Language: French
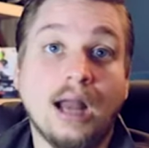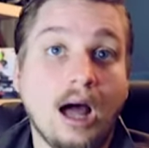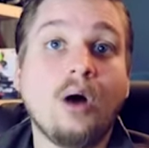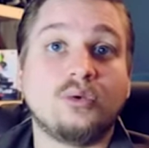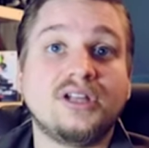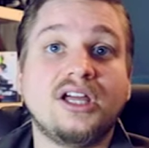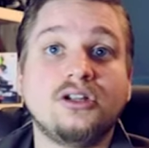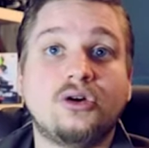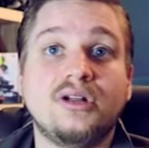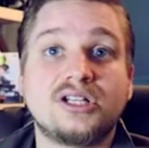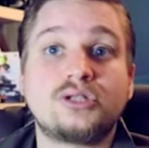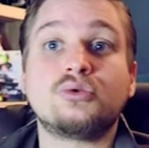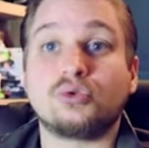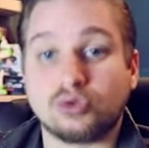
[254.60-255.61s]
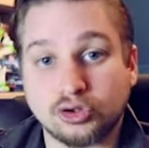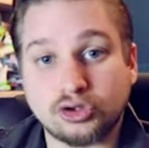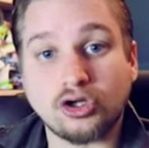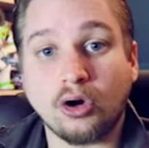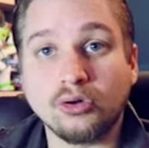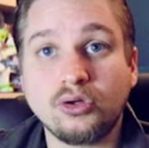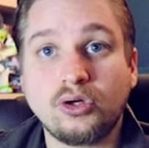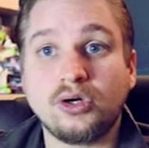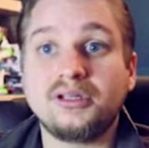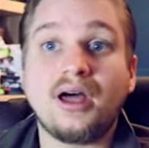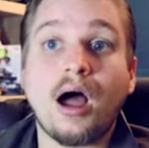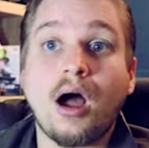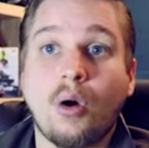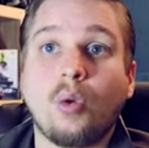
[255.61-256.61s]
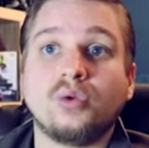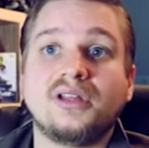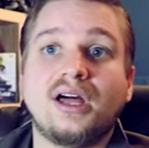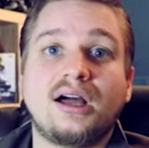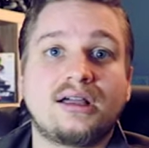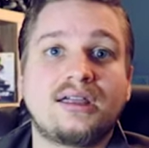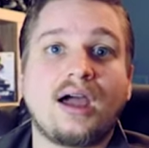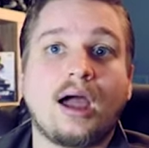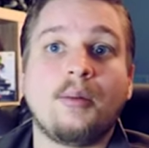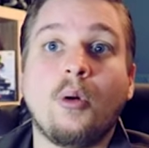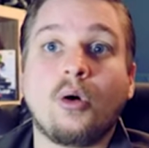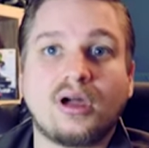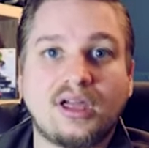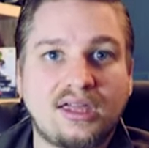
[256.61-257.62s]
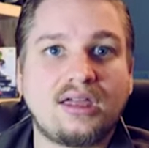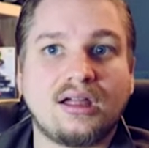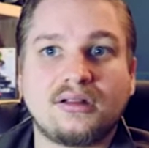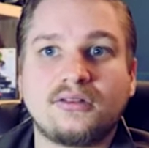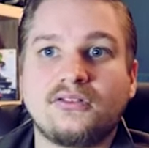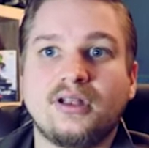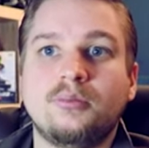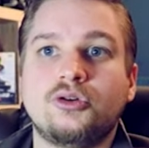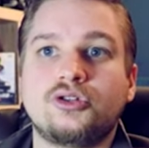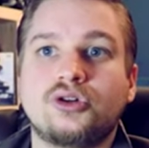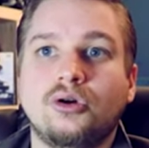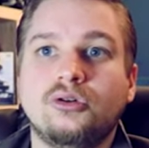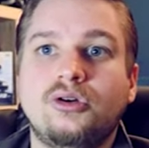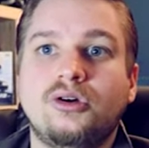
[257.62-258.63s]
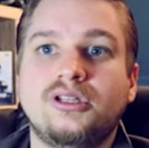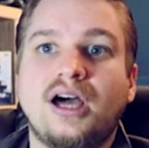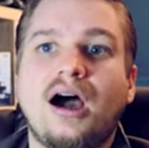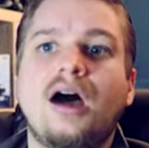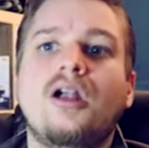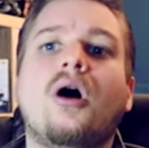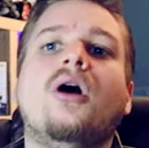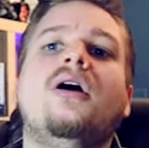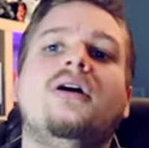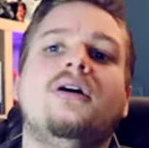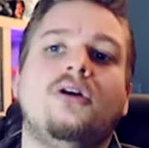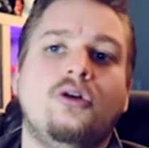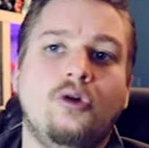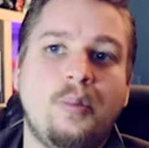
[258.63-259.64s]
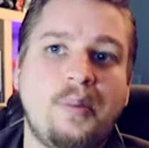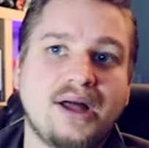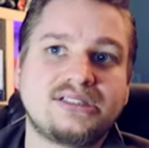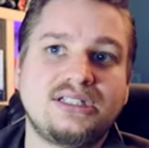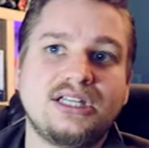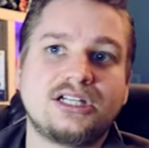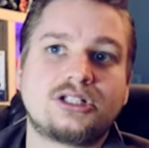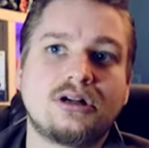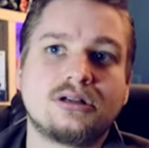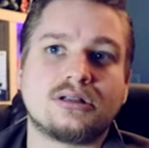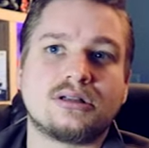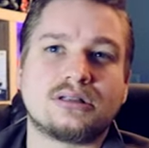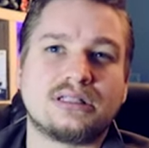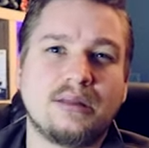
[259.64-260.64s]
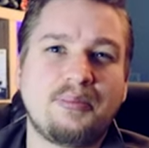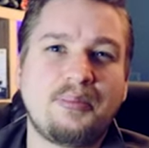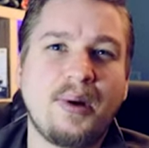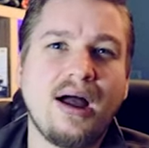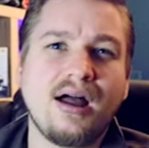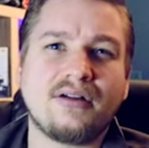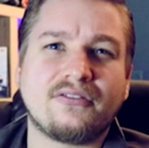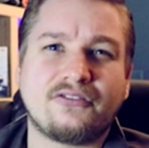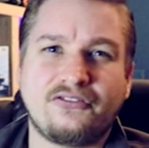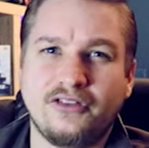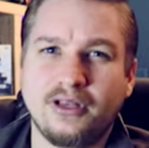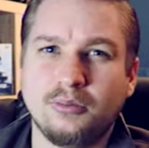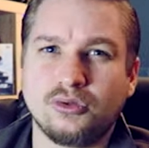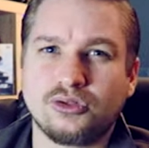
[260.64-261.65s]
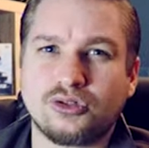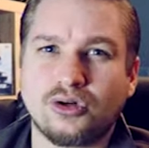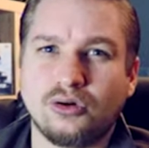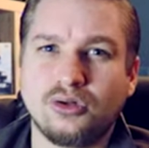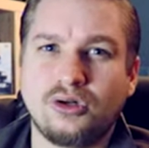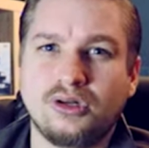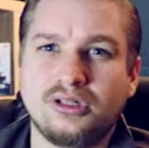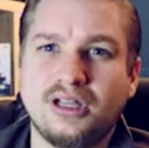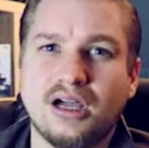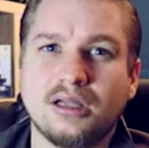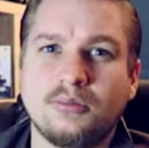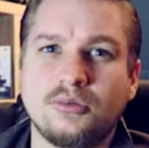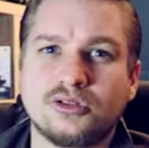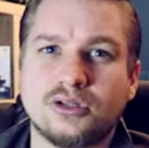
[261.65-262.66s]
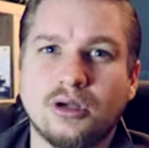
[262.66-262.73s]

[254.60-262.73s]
Là, on a une collection Jean-Luc Godard, on a carrément 4 films Jean-Luc Godard. Alors, le Parti des choses, ce n'est pas un film de Jean-Luc Godard, il me